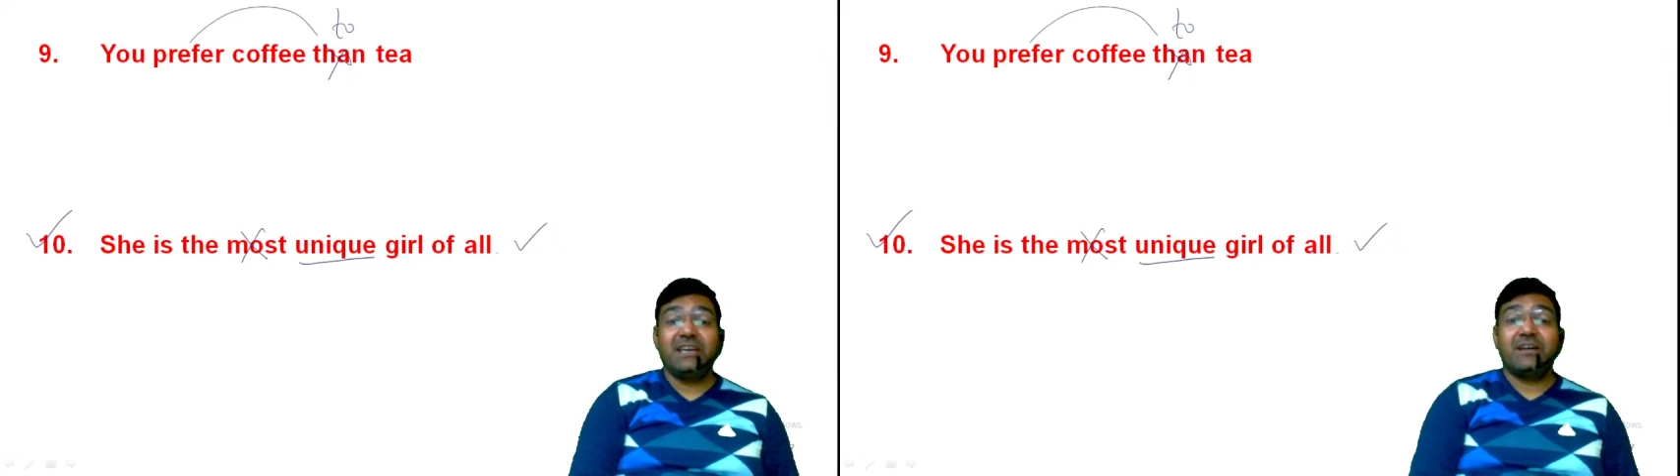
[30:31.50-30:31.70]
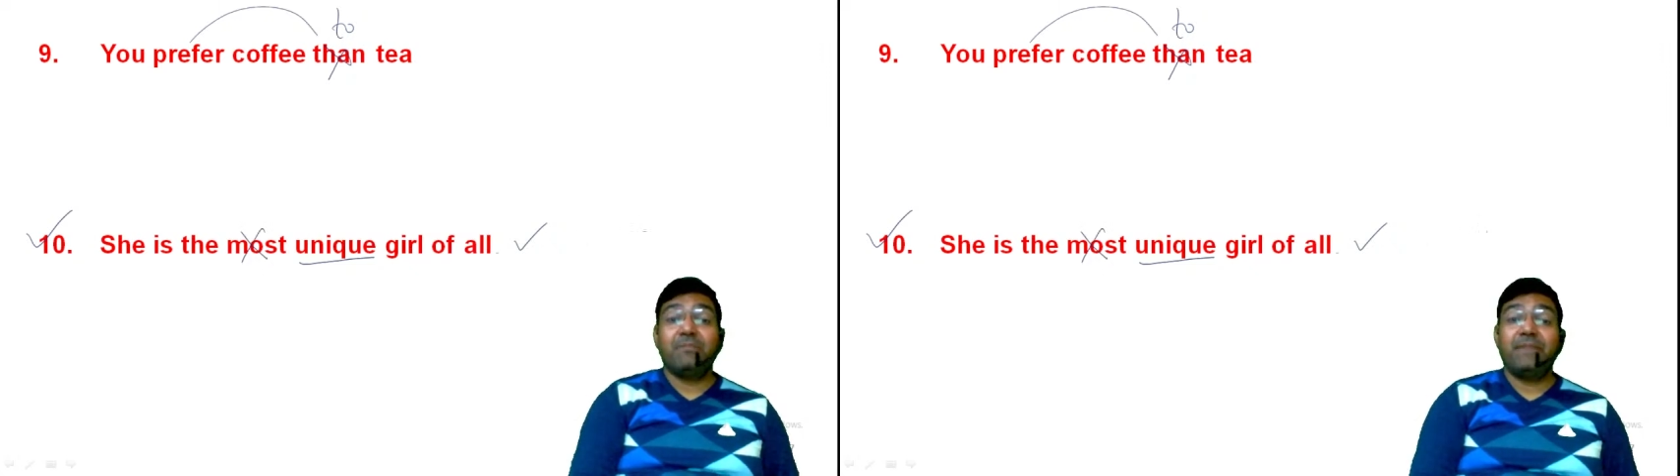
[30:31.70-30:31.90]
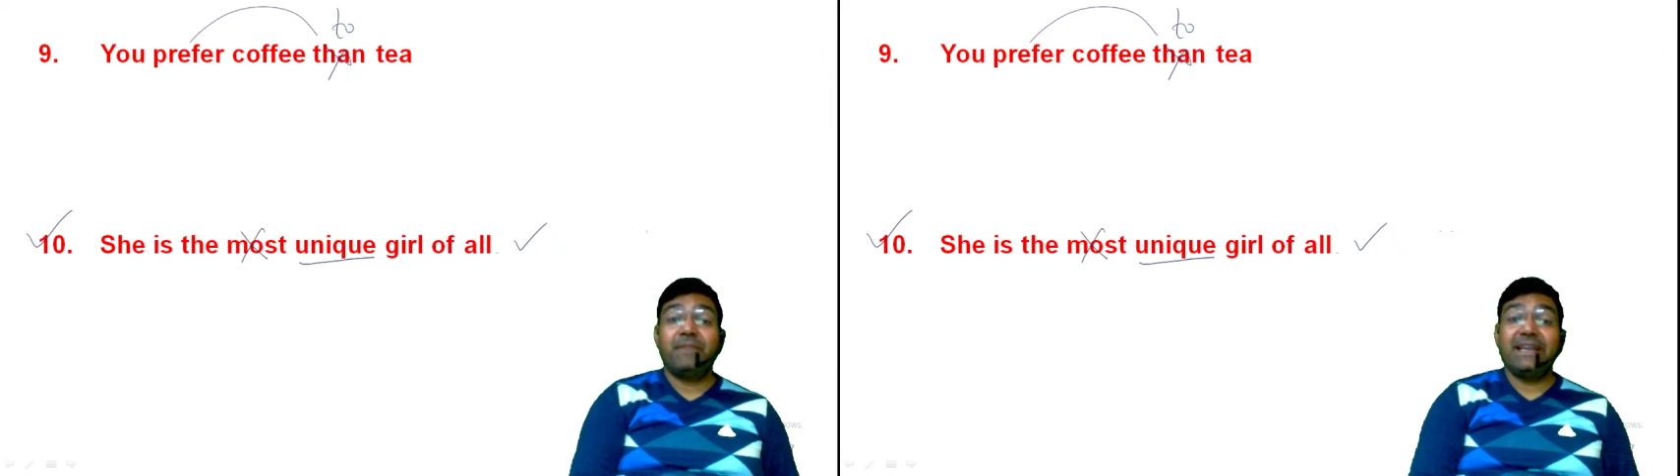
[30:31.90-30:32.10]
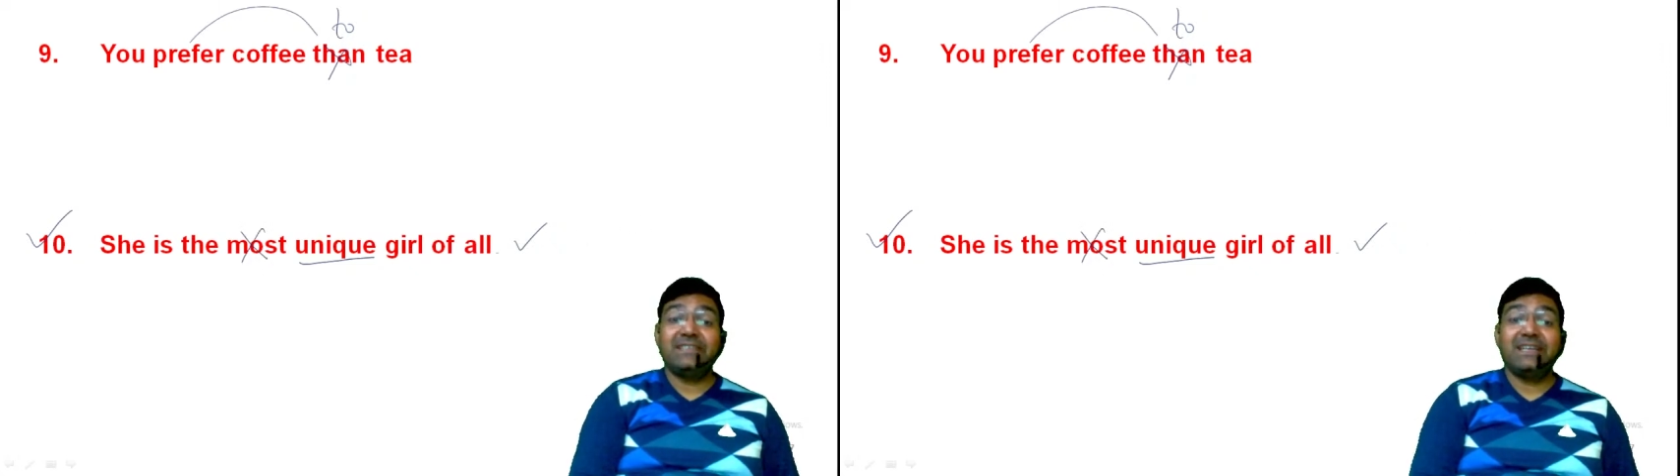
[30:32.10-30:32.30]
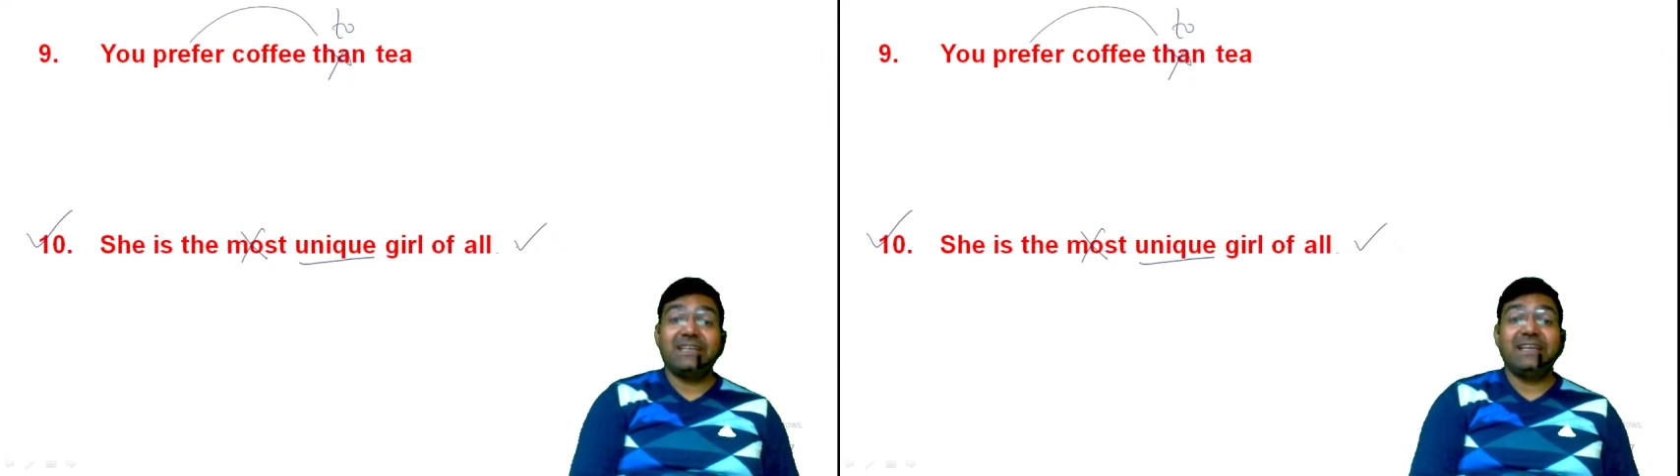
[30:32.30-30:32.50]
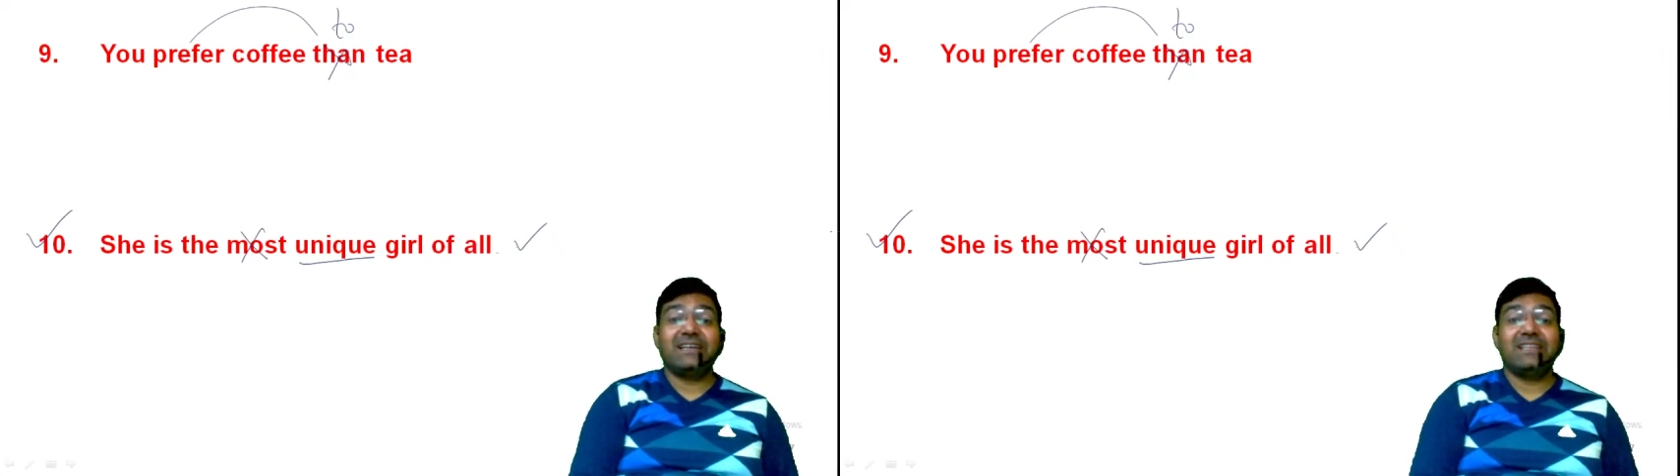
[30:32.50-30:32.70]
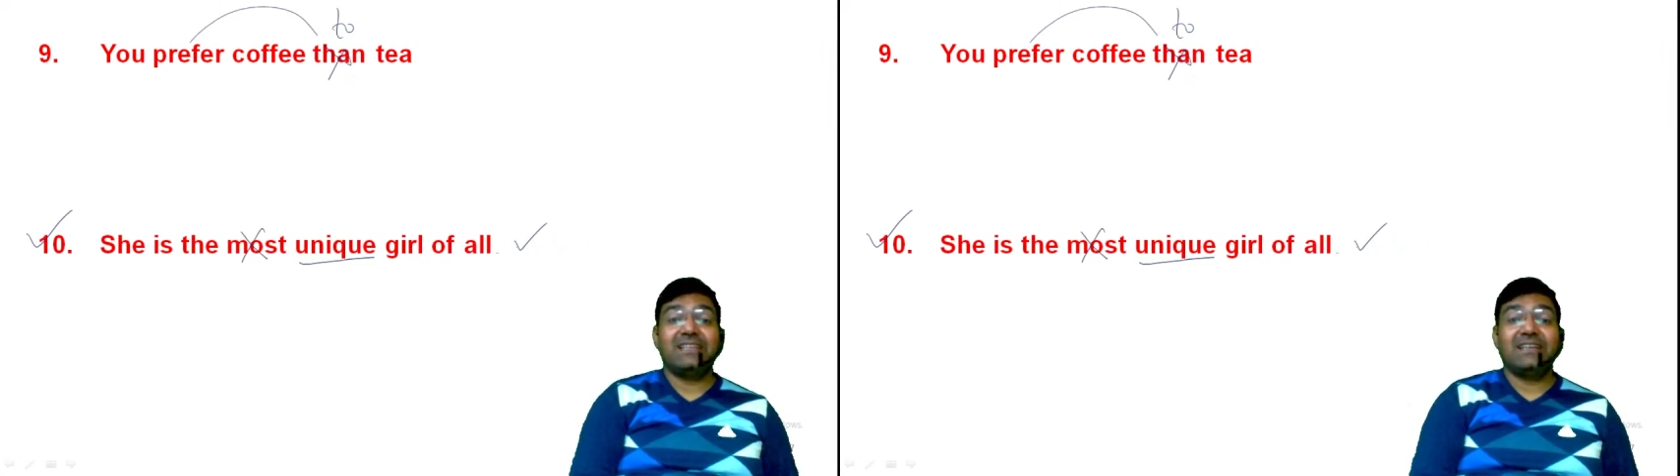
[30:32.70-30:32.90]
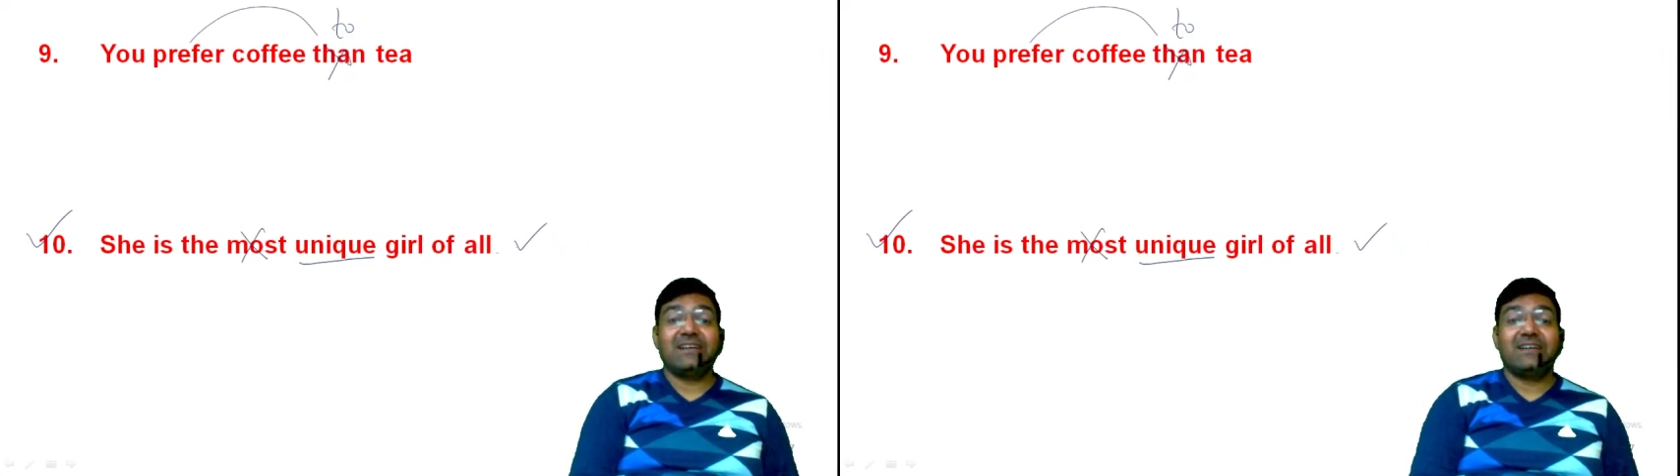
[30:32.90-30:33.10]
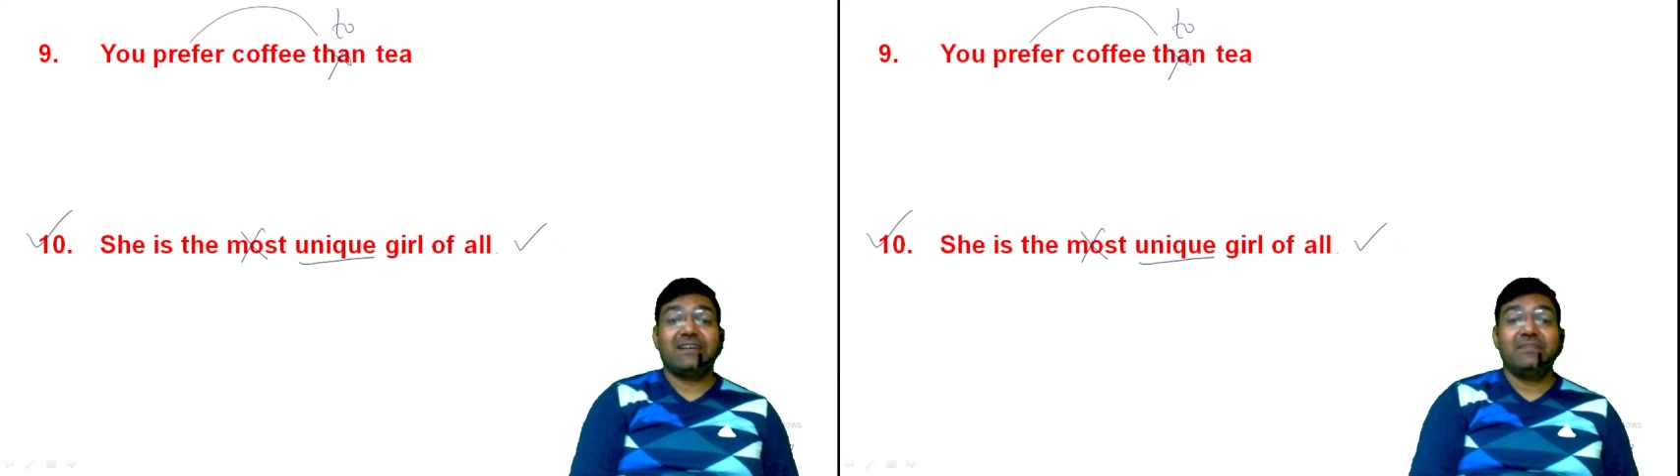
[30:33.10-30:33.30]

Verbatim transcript: कंपैरिजन नहीं करते इनका